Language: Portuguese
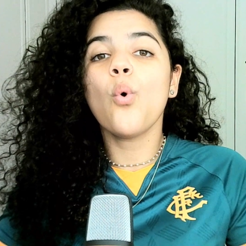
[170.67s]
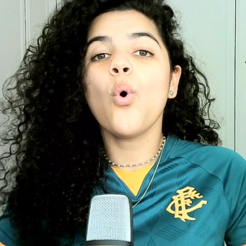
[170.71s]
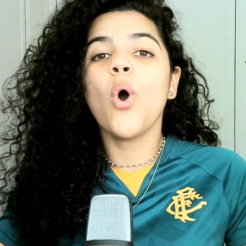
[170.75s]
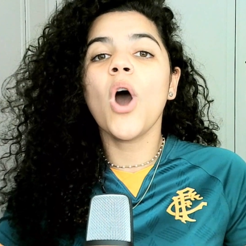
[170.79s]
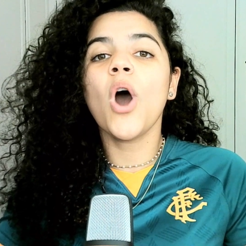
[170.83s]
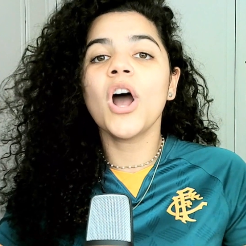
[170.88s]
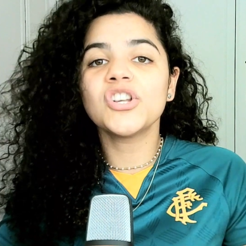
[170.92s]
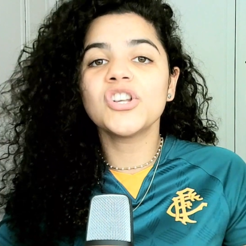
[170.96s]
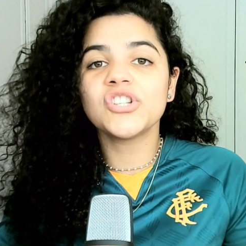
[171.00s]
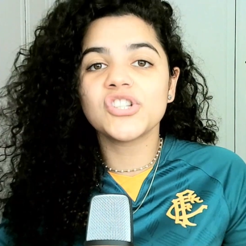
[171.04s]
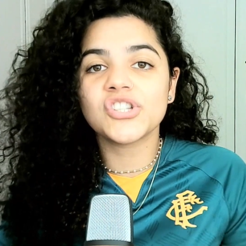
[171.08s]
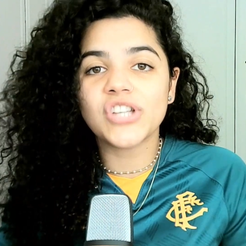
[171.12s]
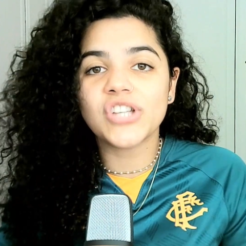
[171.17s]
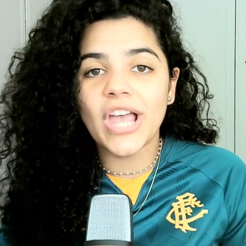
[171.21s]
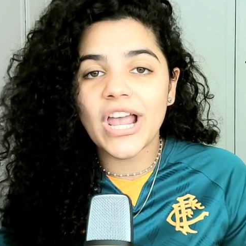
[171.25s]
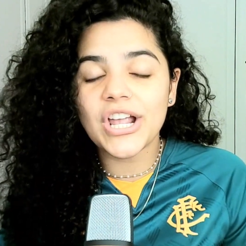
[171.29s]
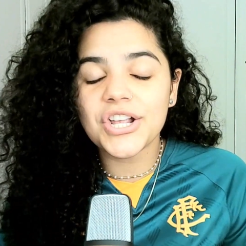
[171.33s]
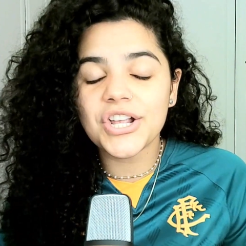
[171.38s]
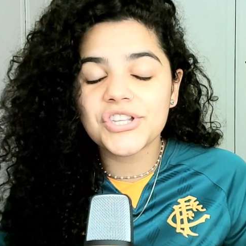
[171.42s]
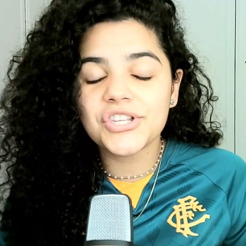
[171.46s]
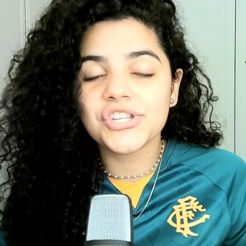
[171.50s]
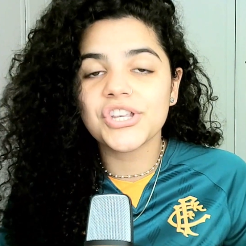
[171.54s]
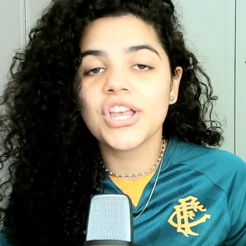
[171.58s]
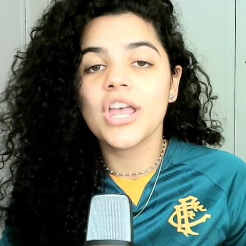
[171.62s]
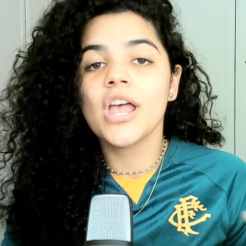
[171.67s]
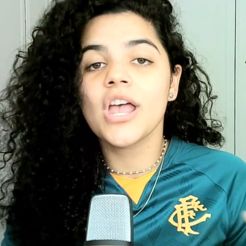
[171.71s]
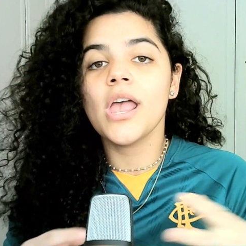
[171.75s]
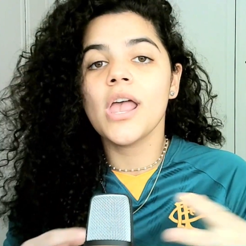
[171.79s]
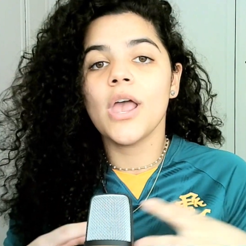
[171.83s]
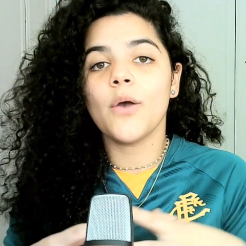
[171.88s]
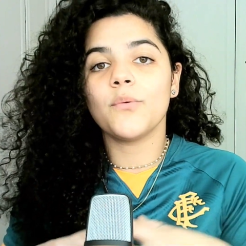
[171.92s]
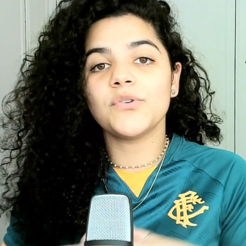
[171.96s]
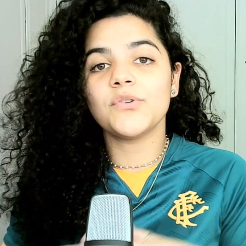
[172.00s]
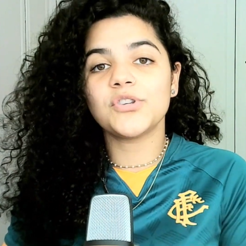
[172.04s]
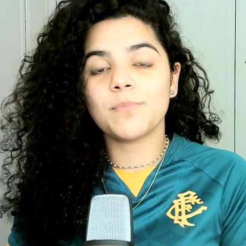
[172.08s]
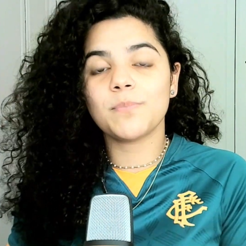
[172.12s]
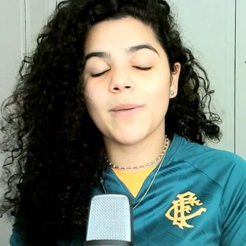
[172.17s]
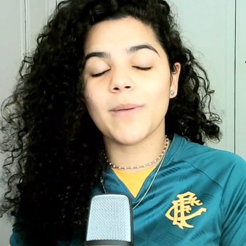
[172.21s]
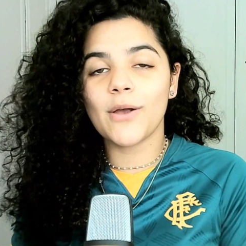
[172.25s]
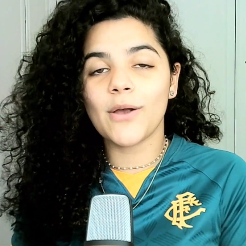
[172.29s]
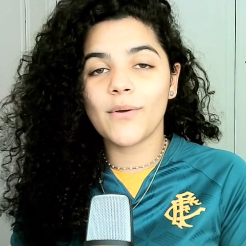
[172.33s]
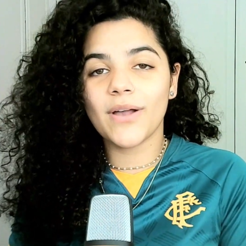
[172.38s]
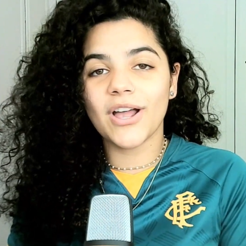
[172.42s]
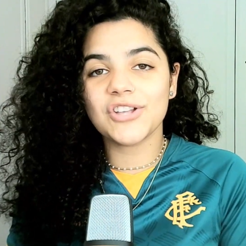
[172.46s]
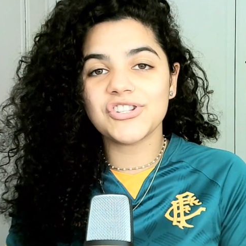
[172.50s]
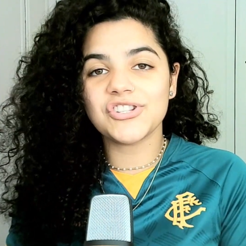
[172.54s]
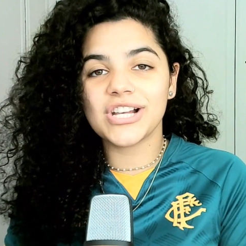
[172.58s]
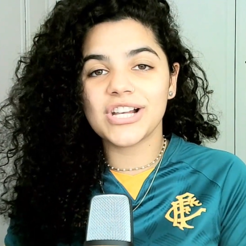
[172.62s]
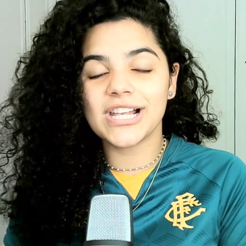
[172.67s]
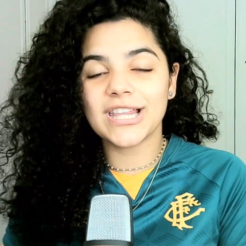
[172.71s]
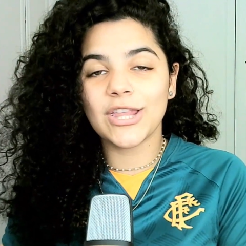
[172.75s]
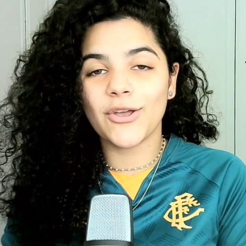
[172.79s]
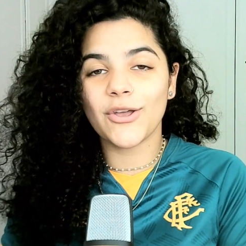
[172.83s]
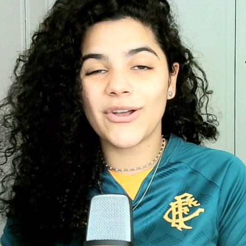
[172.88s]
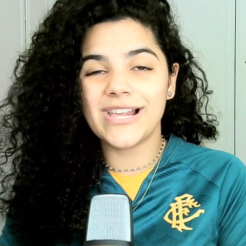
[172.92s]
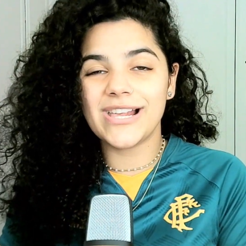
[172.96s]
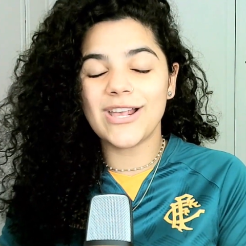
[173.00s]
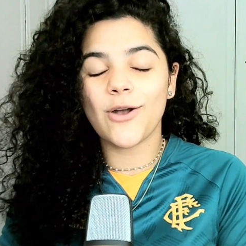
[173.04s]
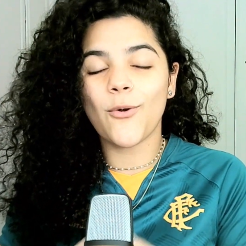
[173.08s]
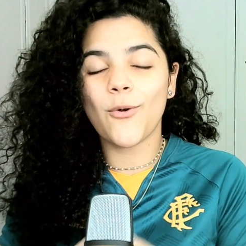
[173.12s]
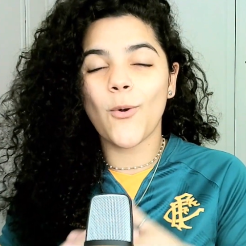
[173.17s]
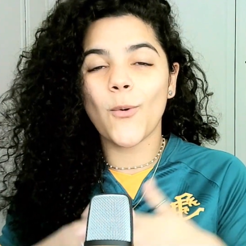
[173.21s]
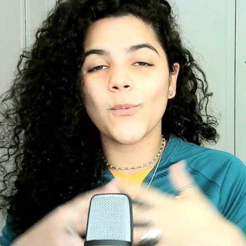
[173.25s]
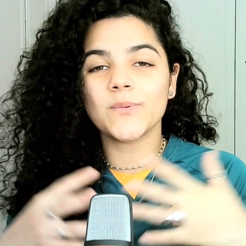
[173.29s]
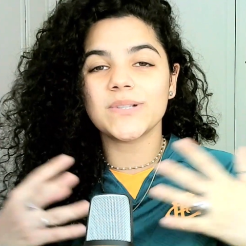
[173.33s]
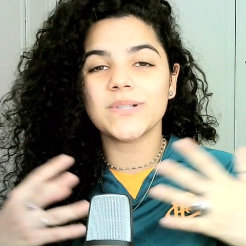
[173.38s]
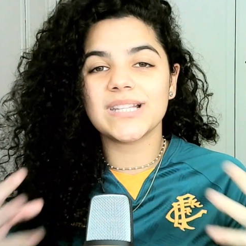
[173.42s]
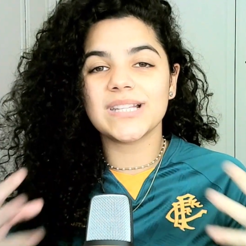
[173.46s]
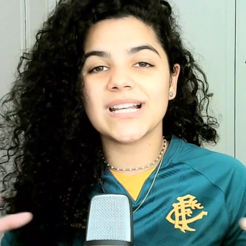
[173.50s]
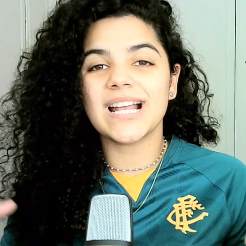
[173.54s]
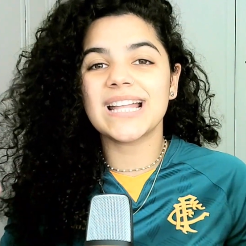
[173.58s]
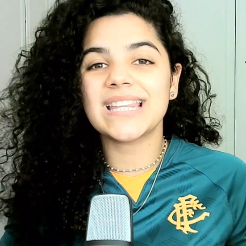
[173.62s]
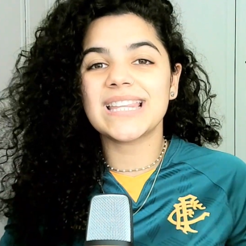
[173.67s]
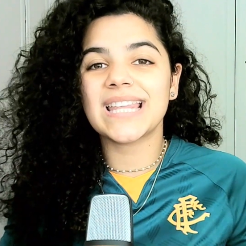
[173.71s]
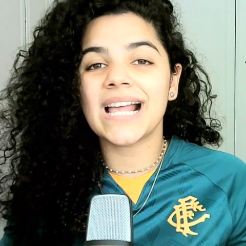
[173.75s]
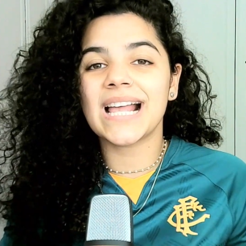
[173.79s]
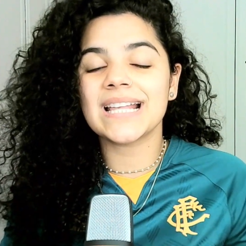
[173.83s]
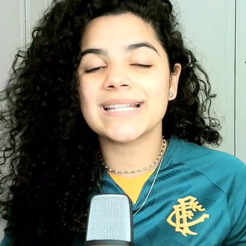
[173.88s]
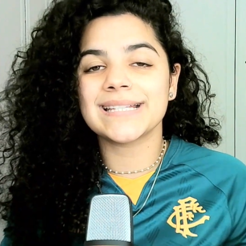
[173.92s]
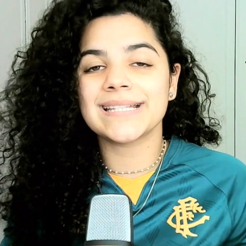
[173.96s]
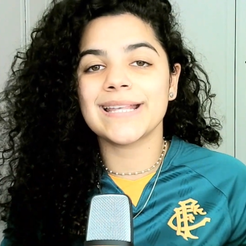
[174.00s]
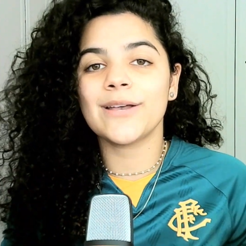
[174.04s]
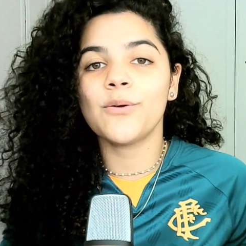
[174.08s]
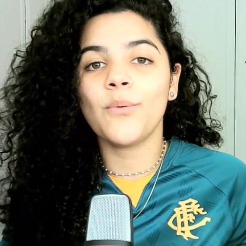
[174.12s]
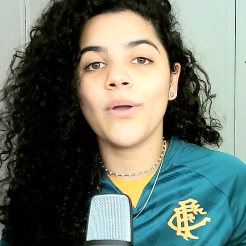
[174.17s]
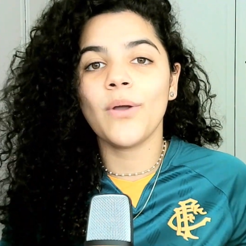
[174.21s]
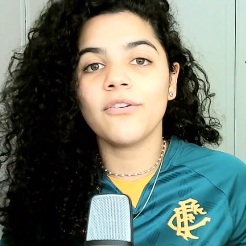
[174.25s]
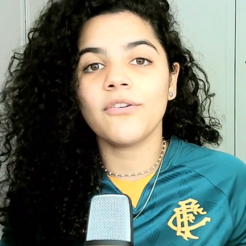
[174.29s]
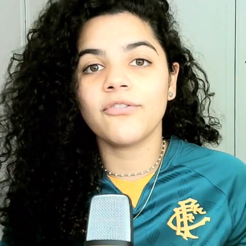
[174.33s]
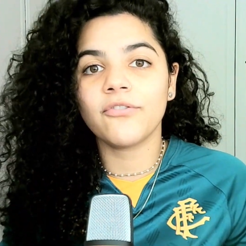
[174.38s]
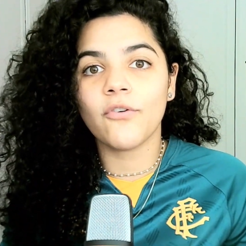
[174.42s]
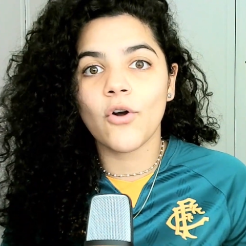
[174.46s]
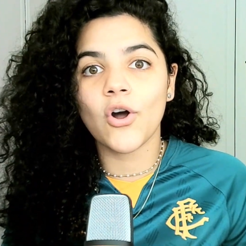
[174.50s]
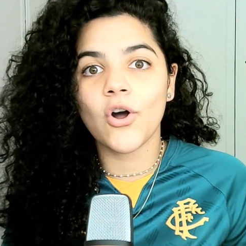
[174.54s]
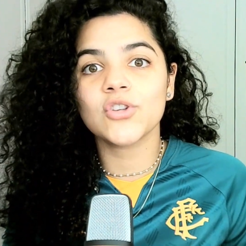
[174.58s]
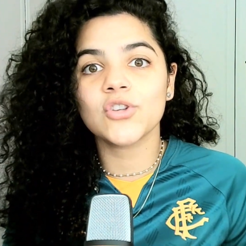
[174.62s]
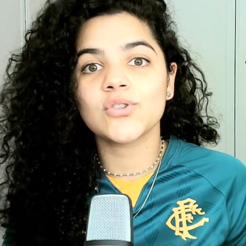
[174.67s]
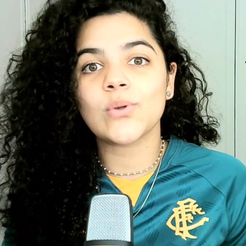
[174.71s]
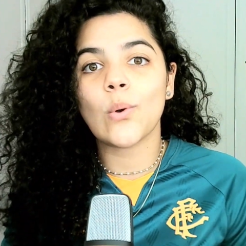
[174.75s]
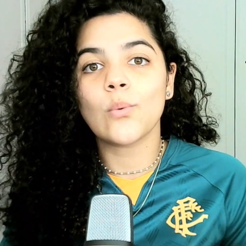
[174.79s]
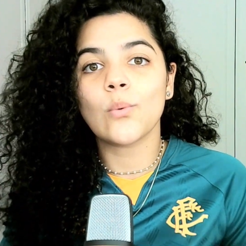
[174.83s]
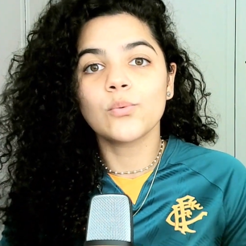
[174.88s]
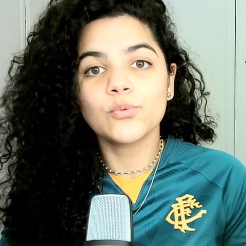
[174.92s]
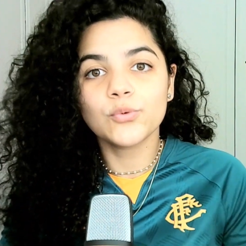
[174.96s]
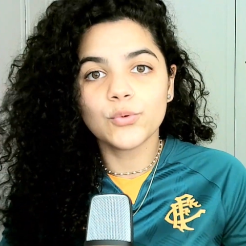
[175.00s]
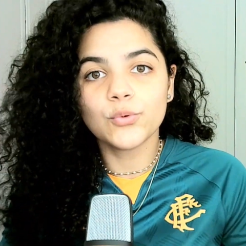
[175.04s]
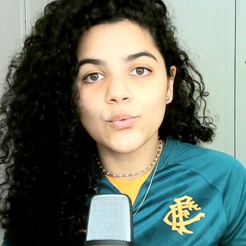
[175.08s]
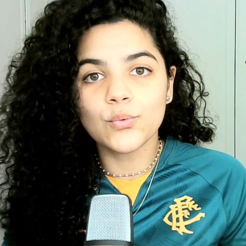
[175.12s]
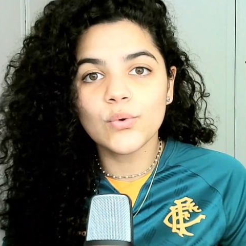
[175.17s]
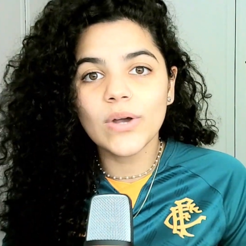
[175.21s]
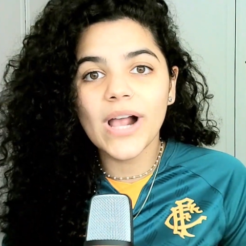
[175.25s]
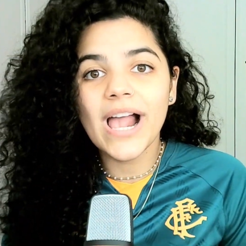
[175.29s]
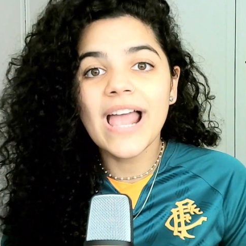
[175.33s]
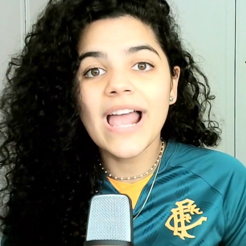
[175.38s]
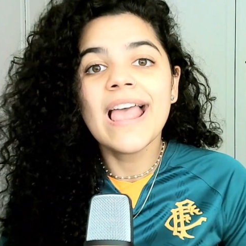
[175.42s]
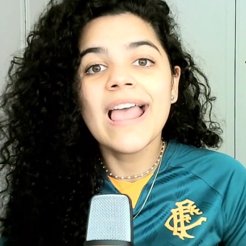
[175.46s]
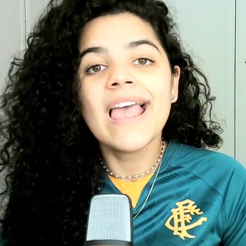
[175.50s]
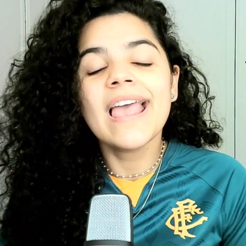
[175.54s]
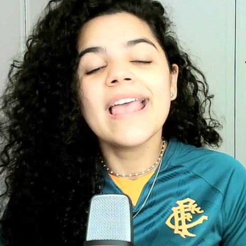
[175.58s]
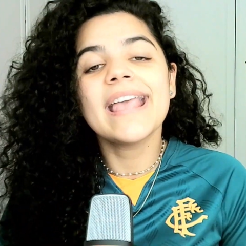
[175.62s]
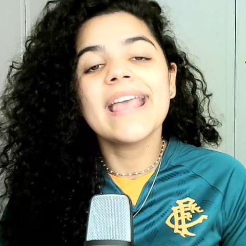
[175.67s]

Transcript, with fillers: urgente. Eu espero que a diretoria consiga trazer um reforço à altura